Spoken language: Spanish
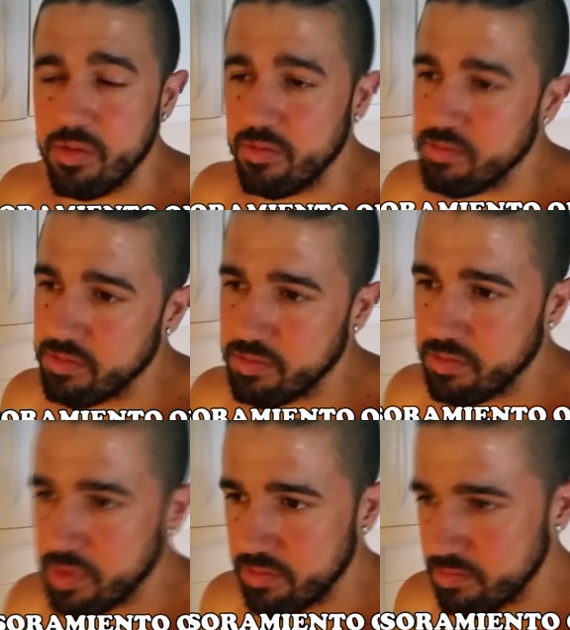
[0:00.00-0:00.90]

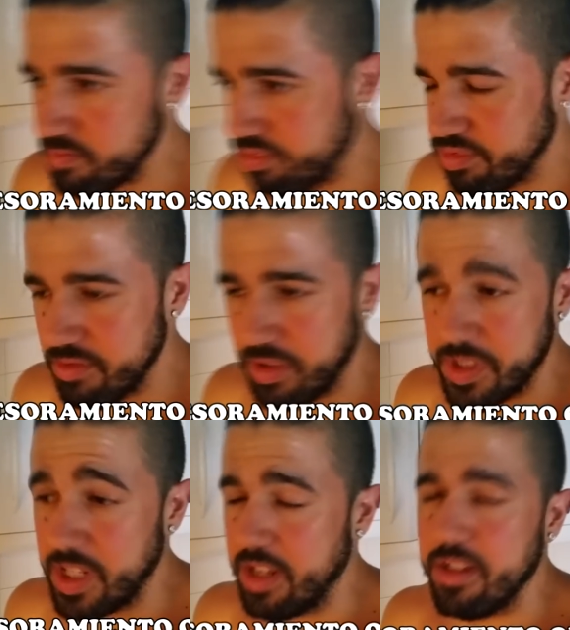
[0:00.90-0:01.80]
Mm, mm, no
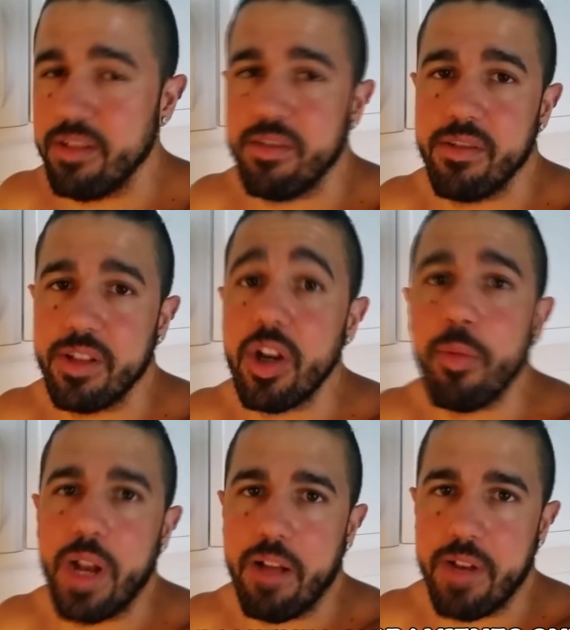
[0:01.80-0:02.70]
sé, no
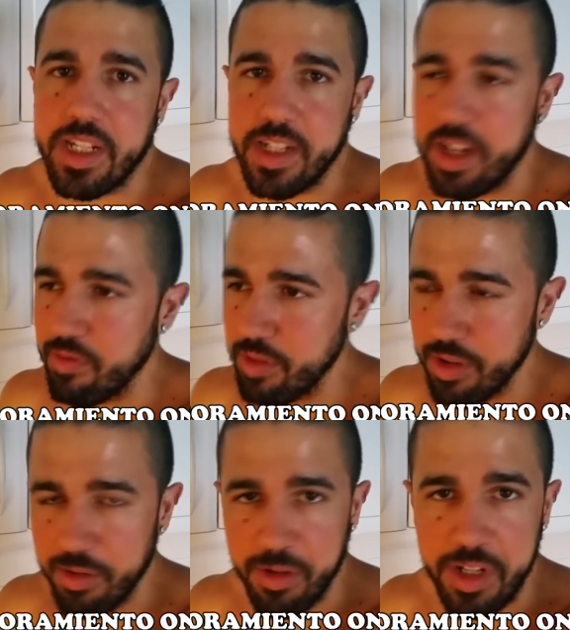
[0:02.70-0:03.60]
tengo palabras. La
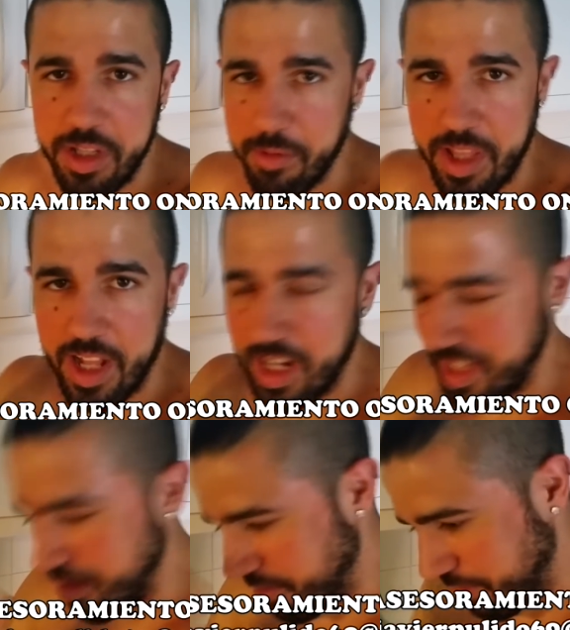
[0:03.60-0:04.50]
función cognitiva ya la
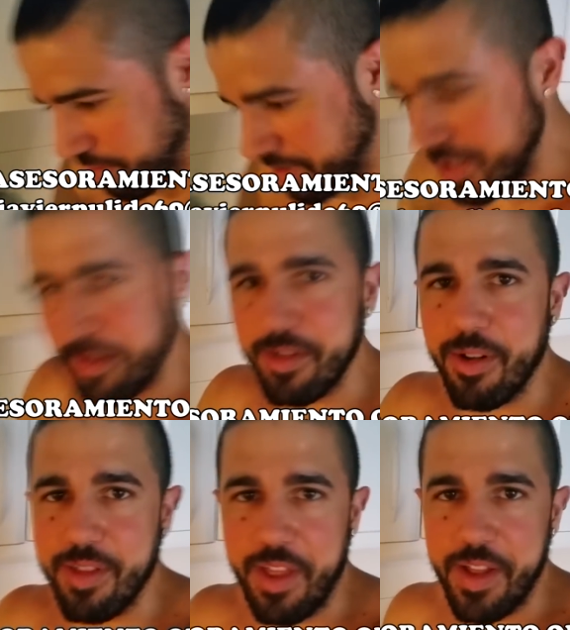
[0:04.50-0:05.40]
tengo
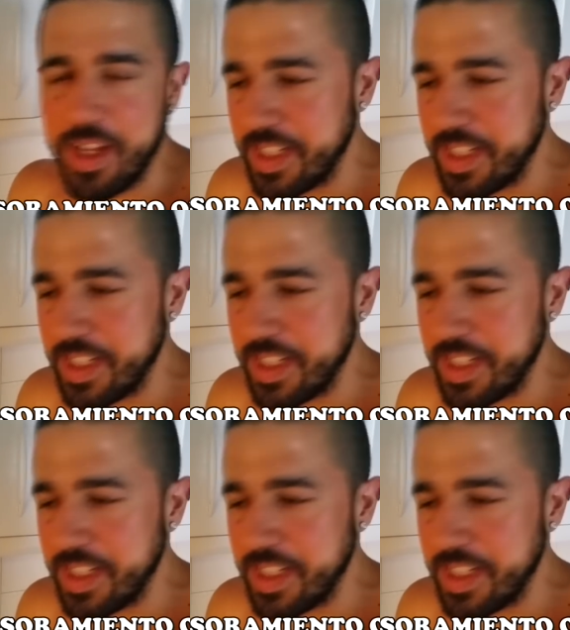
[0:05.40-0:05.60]
destrozada.